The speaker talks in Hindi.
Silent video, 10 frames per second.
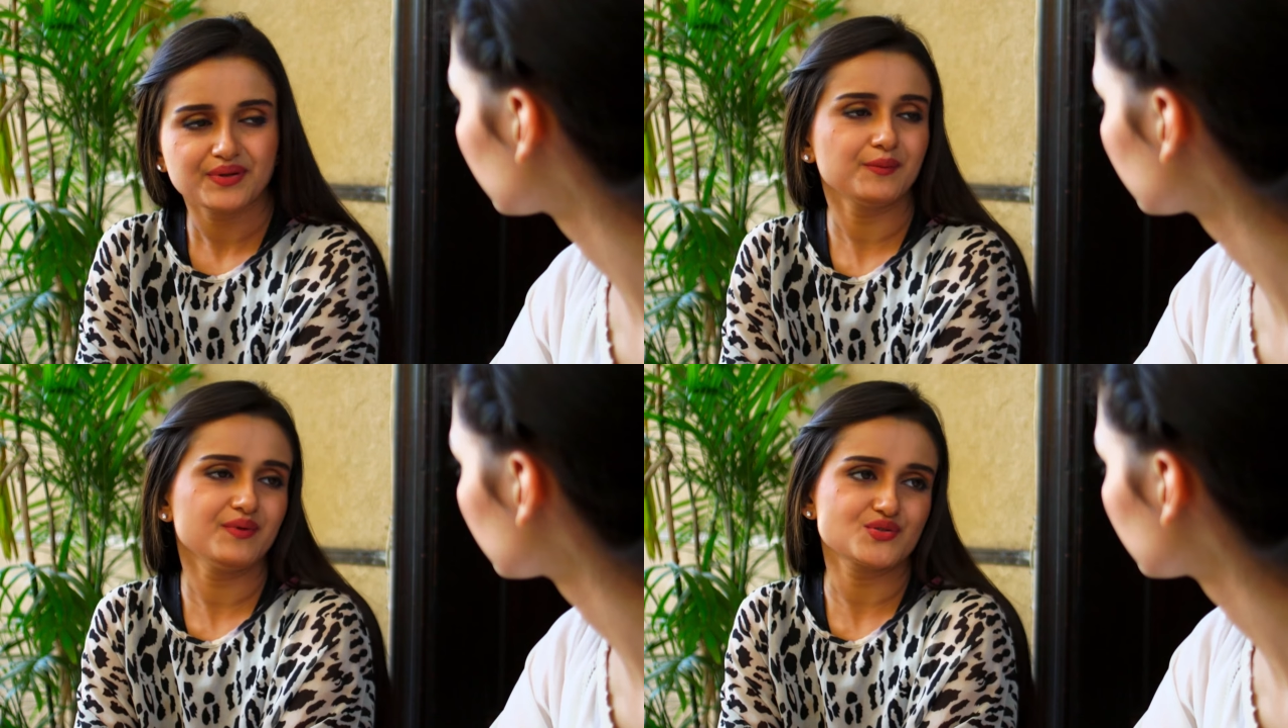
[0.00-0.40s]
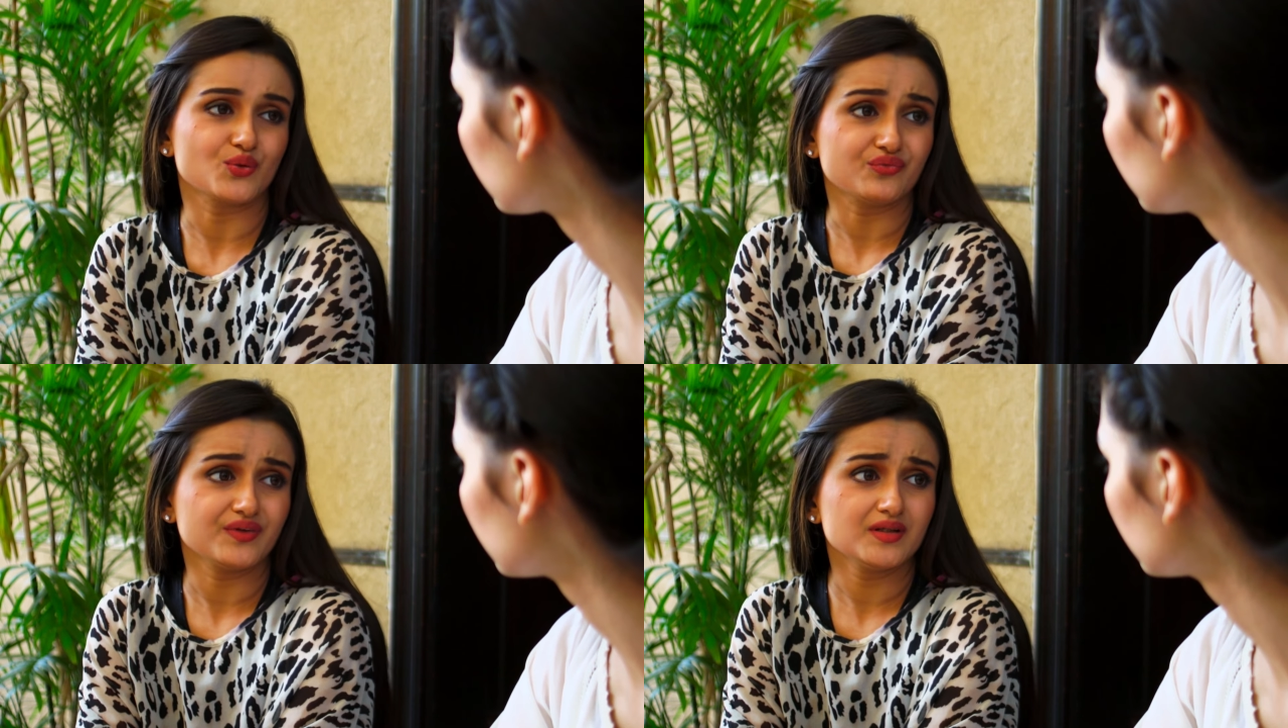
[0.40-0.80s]
फिर भी
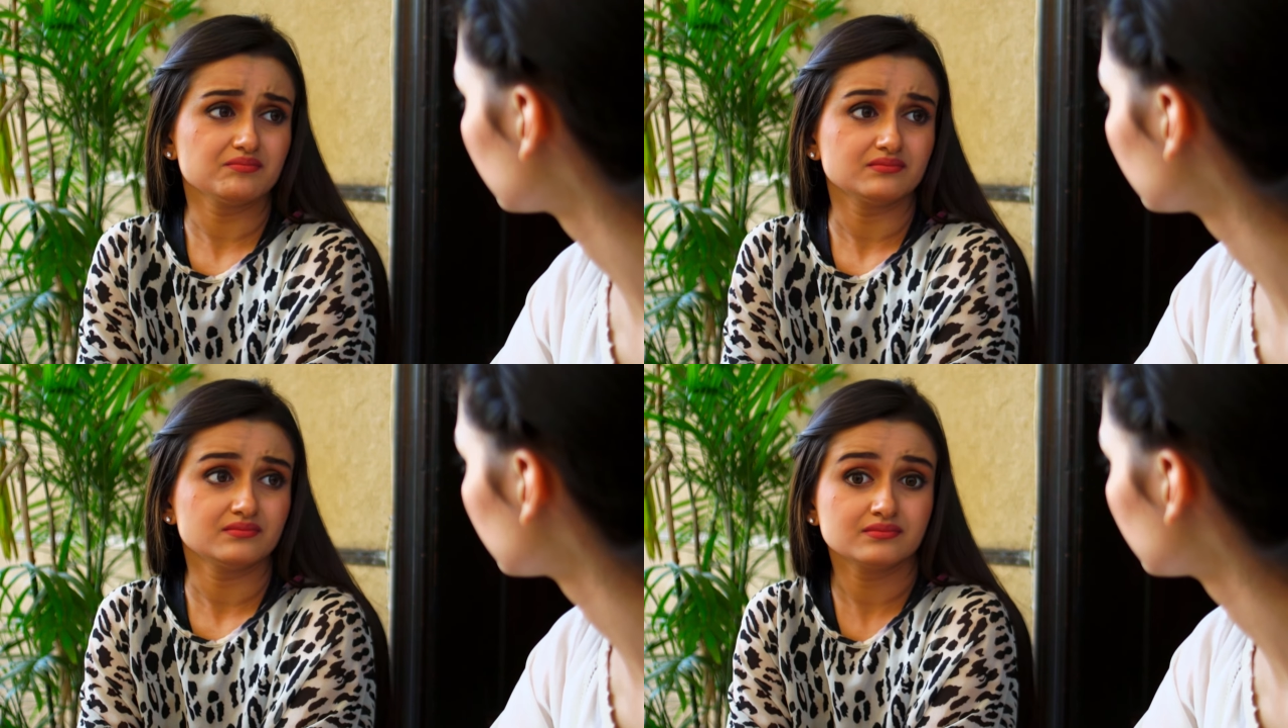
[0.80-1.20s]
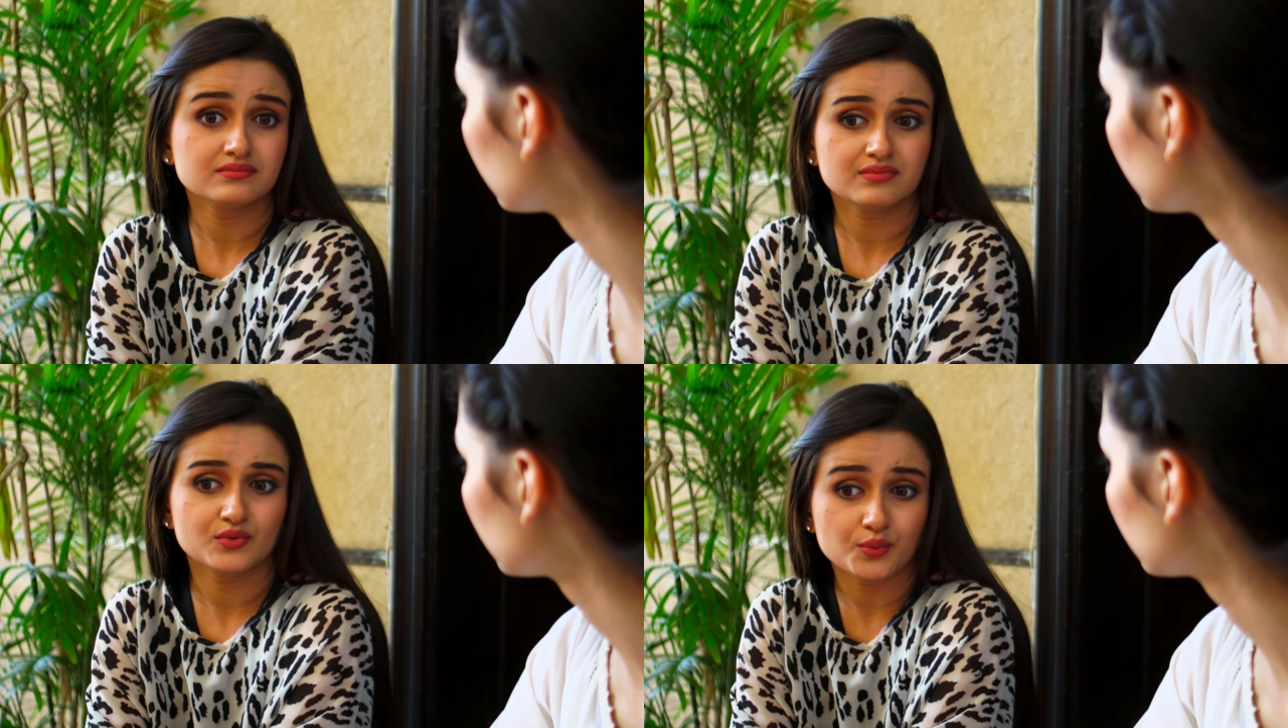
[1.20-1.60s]
सोफी
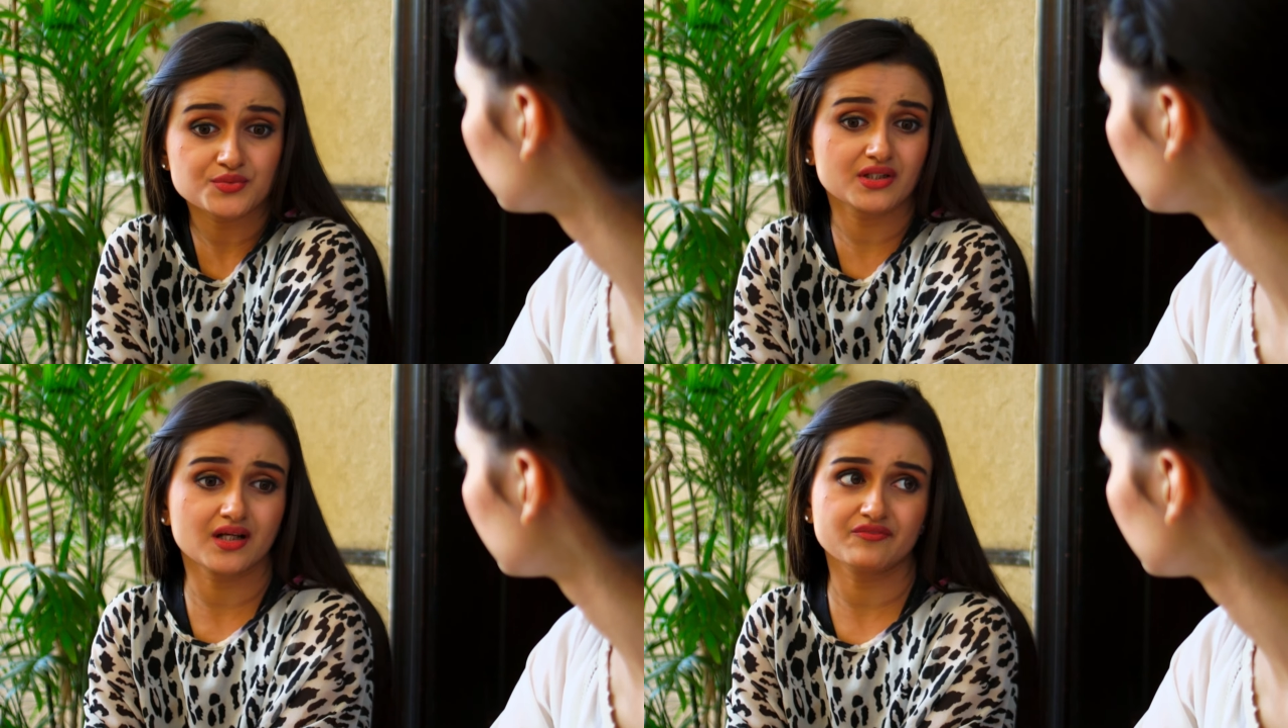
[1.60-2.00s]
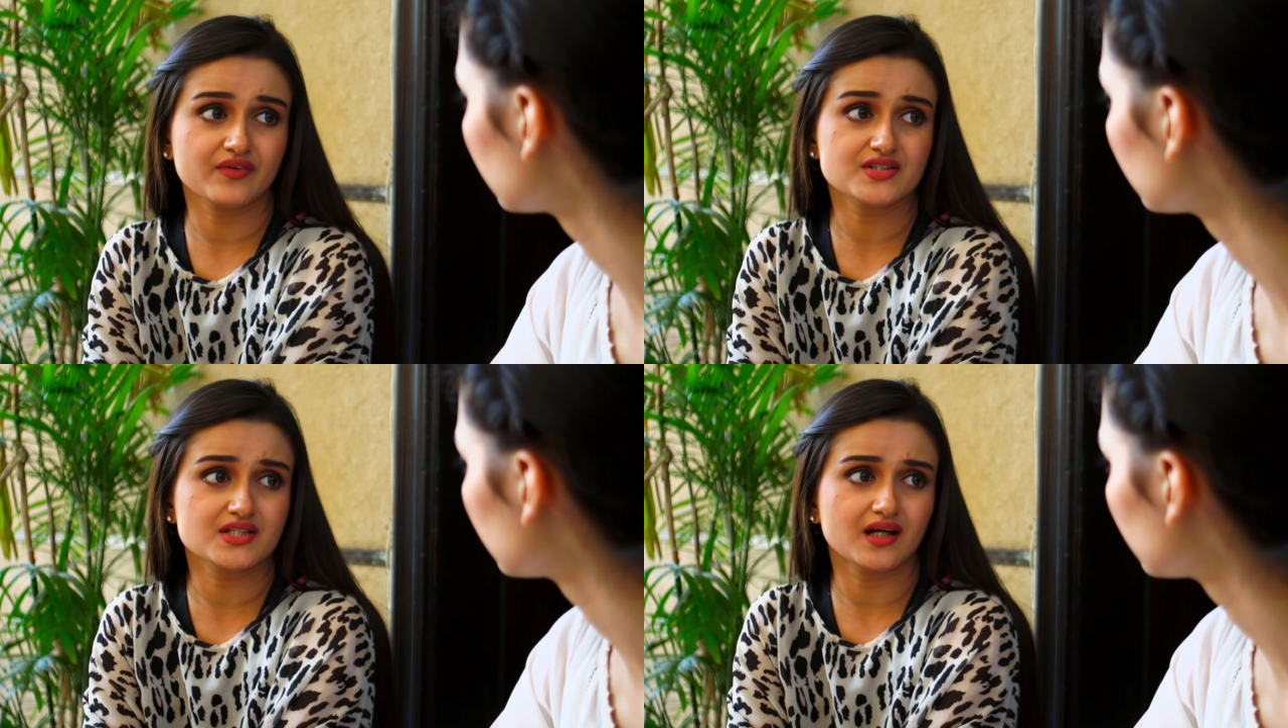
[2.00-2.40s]
तुम जिन
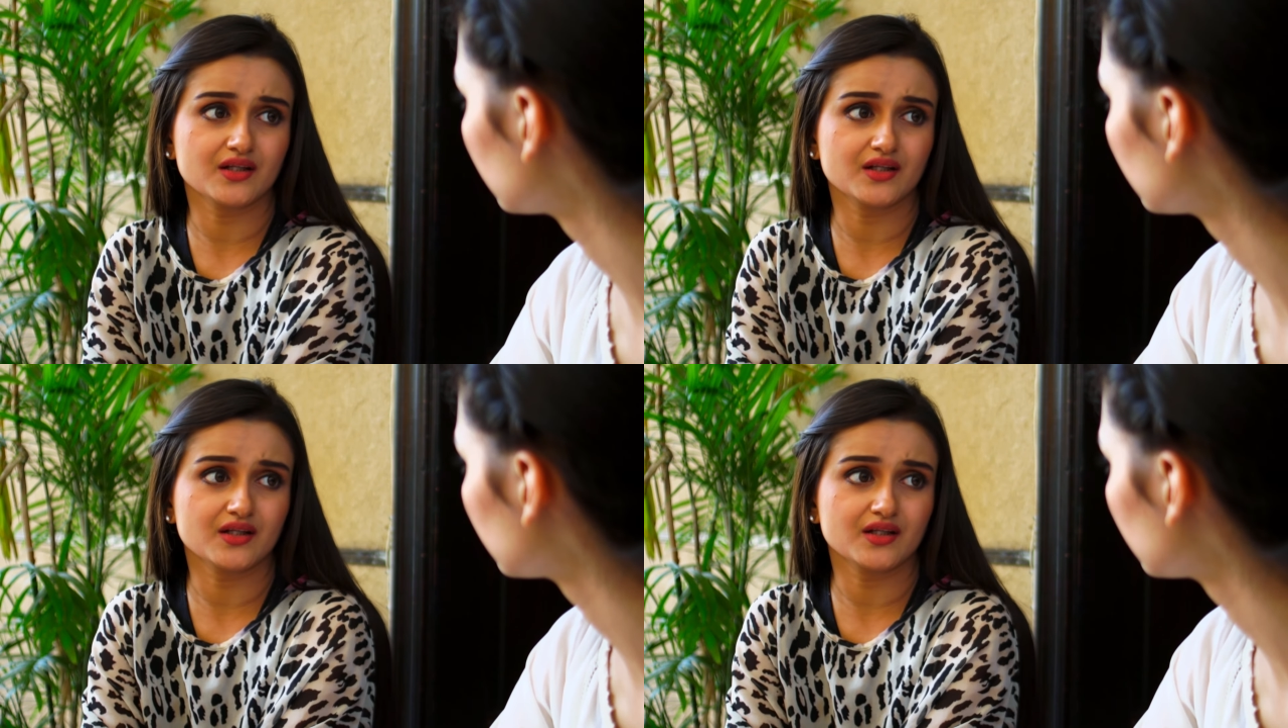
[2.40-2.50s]
कम्फर्ट्स की